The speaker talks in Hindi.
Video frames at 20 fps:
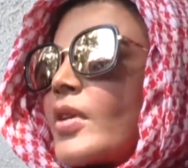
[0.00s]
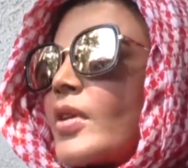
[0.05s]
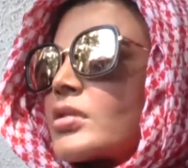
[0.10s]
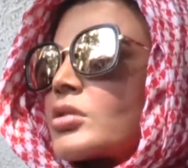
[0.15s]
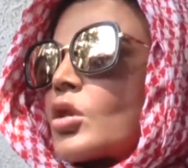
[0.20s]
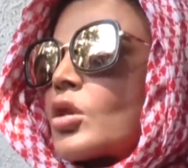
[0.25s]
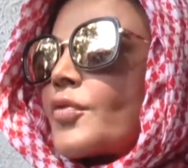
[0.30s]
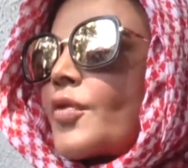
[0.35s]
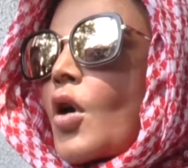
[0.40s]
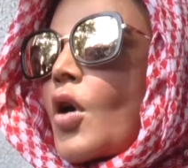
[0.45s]

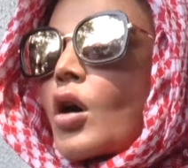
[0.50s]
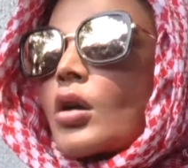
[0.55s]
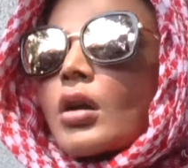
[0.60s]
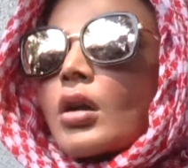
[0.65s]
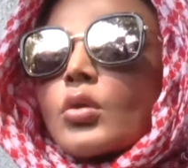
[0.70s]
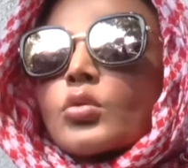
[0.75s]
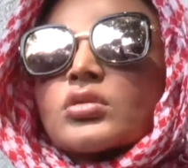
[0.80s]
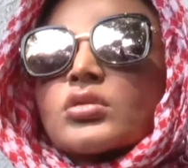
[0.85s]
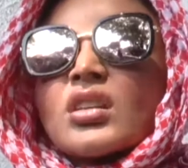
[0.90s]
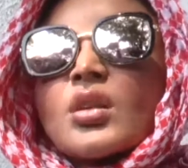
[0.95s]
फर्स्ट ऑफ
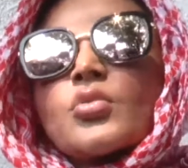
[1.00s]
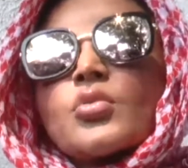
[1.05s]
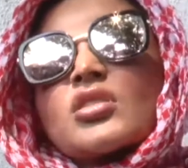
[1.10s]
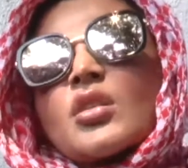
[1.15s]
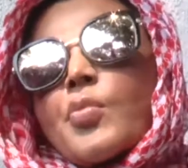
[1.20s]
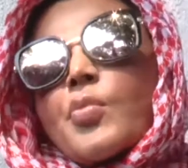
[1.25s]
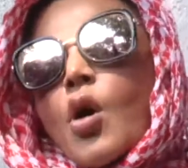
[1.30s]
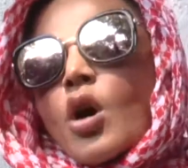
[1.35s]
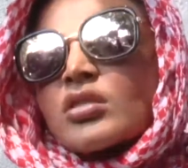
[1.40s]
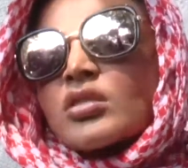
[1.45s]
ऑल उसने
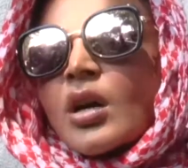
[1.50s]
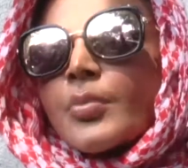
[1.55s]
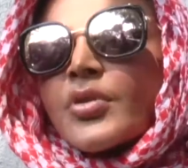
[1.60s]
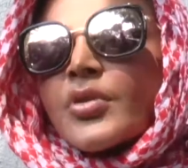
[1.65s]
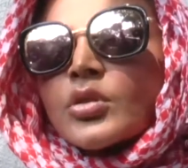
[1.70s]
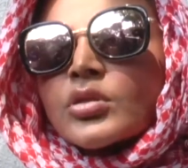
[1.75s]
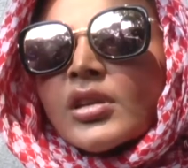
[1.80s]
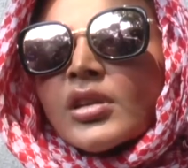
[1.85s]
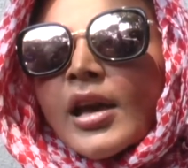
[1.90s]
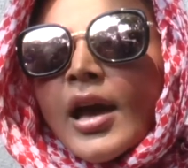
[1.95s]
मुझे बहुत
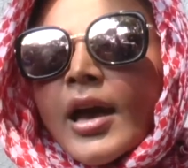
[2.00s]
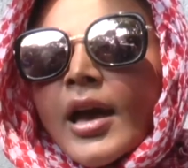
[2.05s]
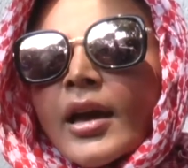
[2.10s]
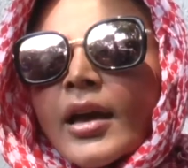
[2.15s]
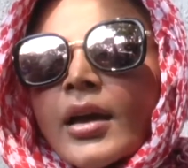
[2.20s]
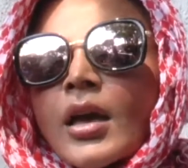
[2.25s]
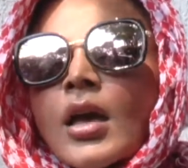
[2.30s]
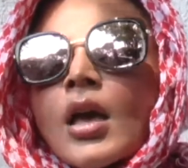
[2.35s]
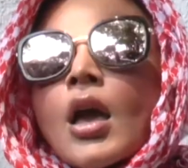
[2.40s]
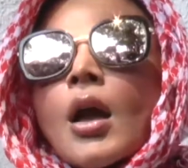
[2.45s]
अब्यूज़ किया
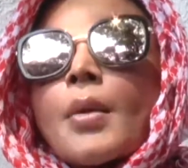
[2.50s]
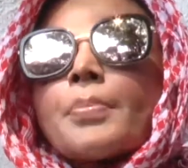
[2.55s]
है